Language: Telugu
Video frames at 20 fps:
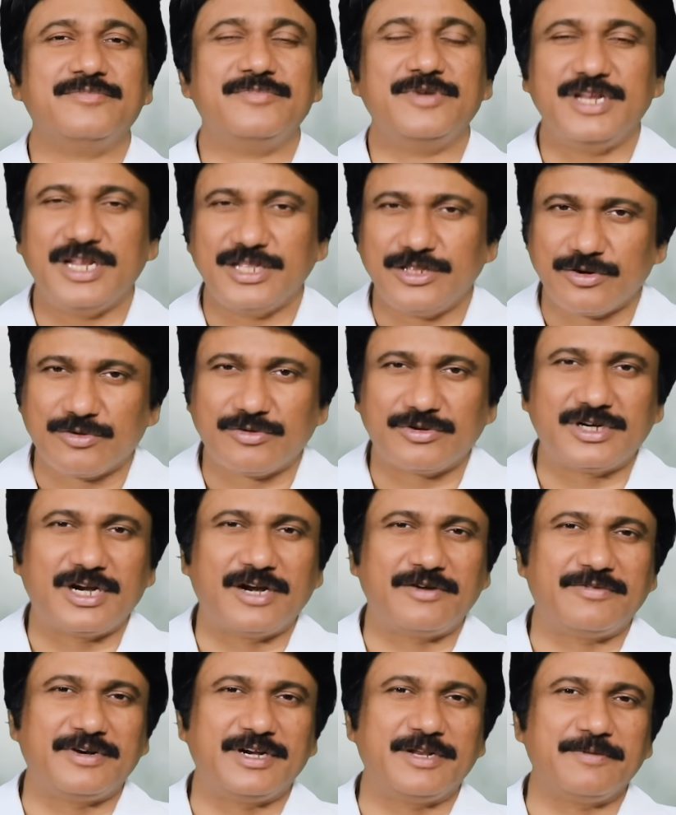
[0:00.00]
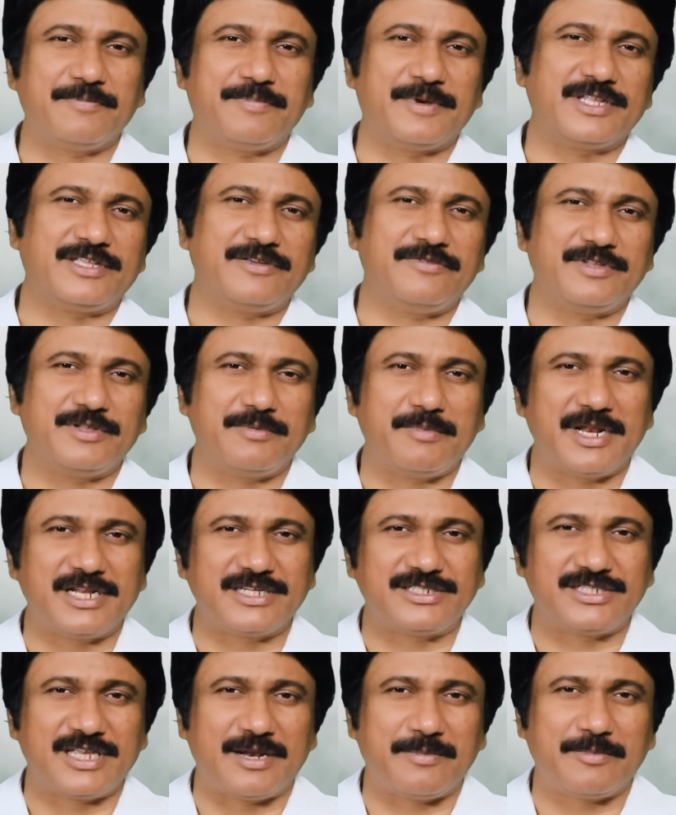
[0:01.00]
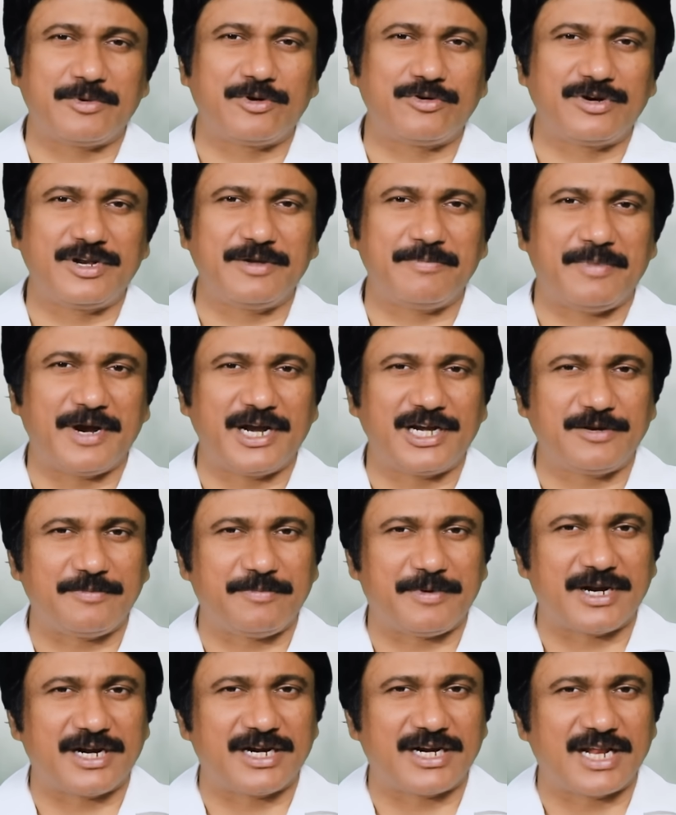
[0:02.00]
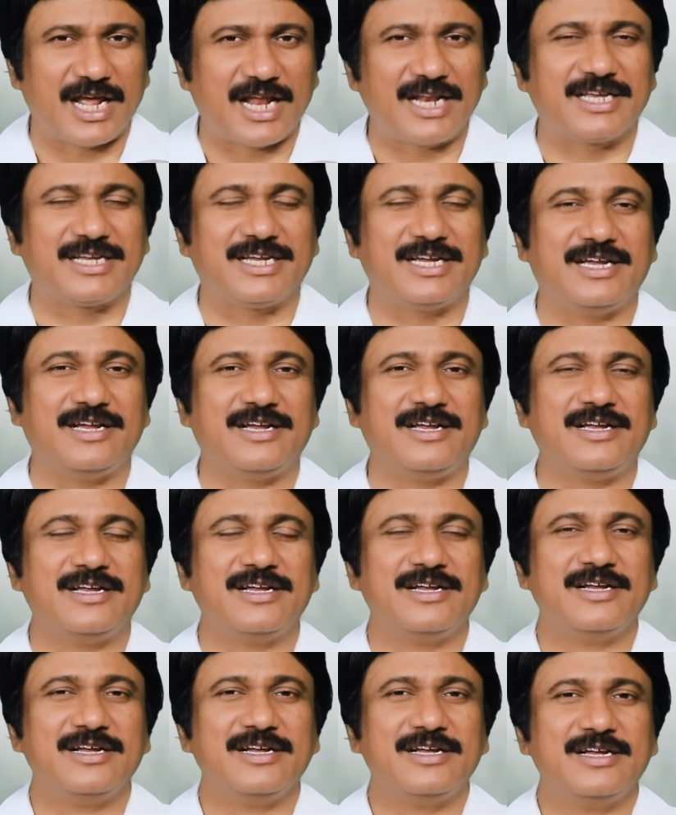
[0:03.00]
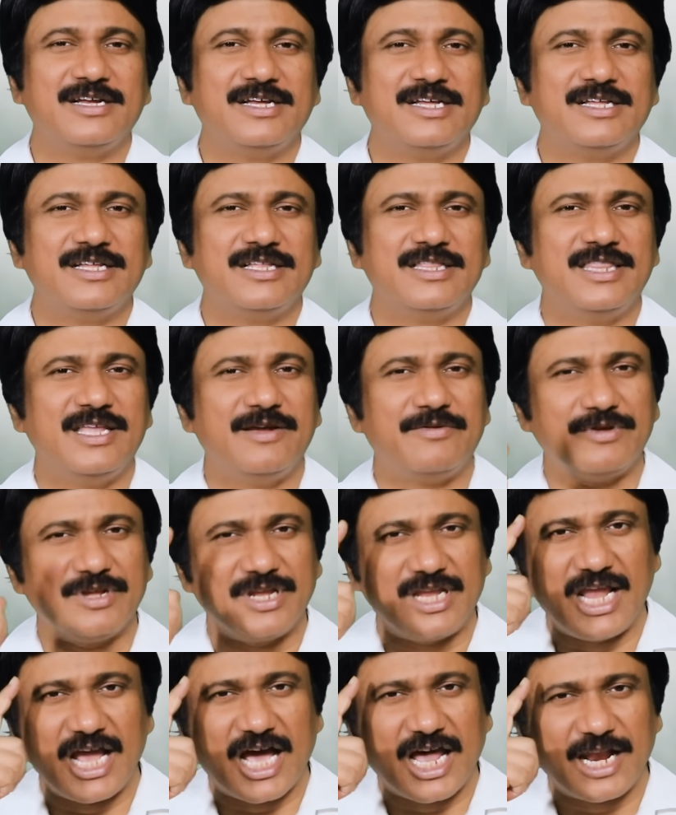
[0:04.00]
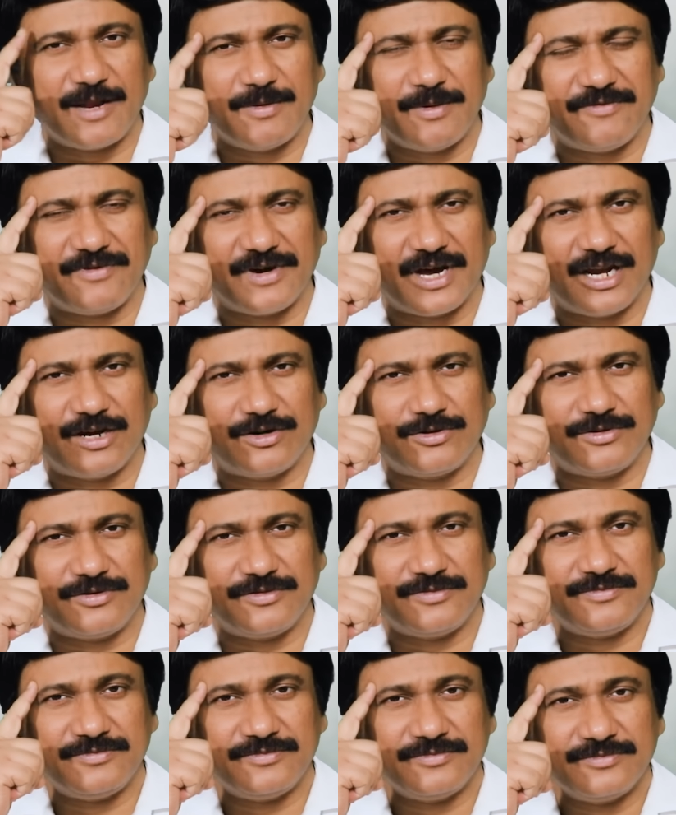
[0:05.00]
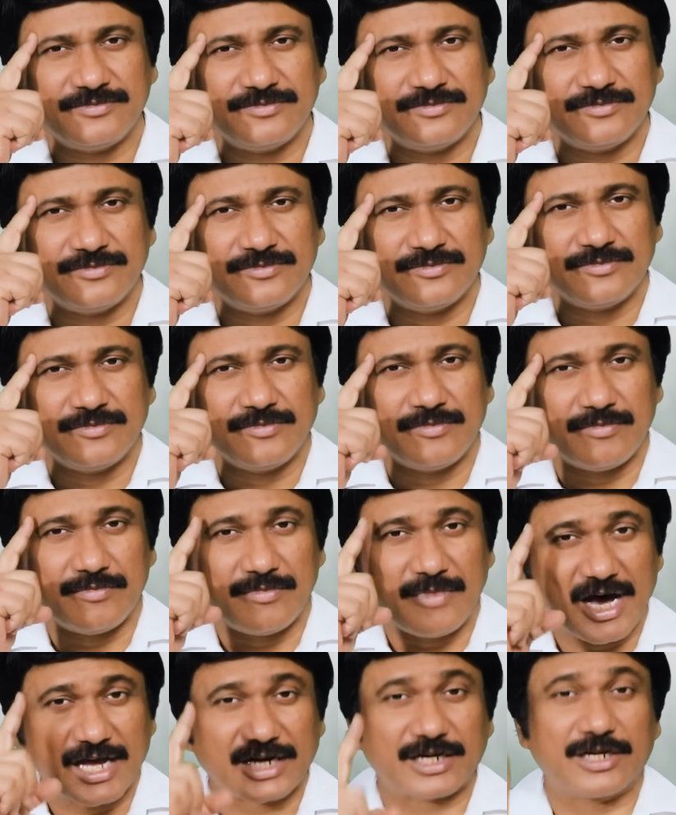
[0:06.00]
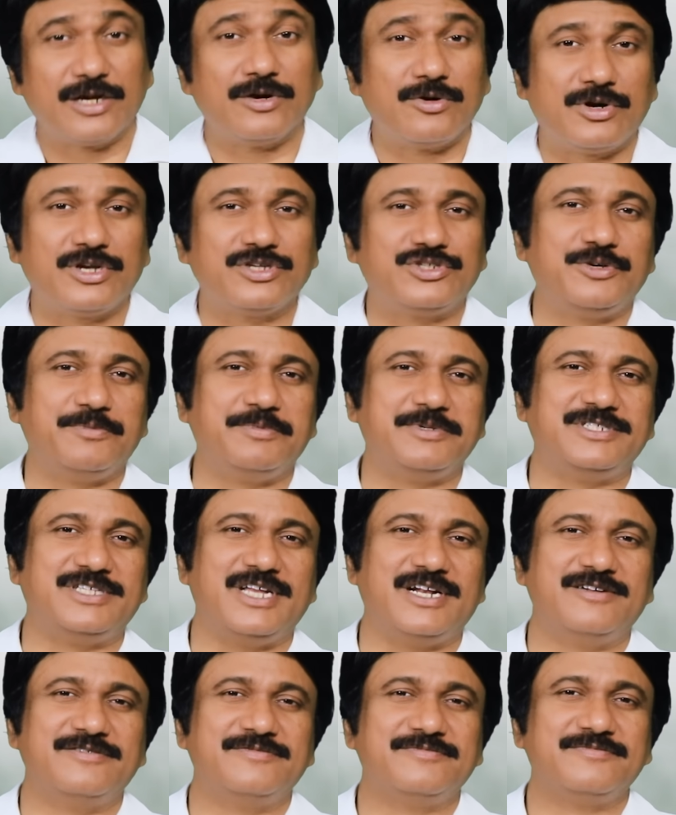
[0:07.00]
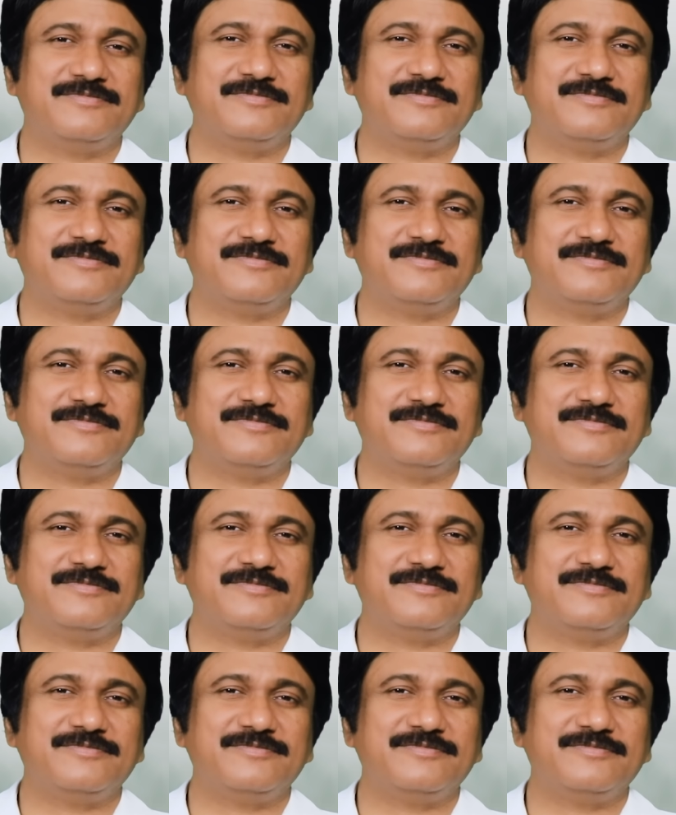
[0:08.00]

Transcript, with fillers: మీరు ఎదుర్కొంటున్నటువంటి ప్రతి విధమైన శ్రమ నుండి బయటపడడానికి దేవుడు జ్ఞానం ఇవ్వగలడు మార్గం కూడా చూపిస్తాడు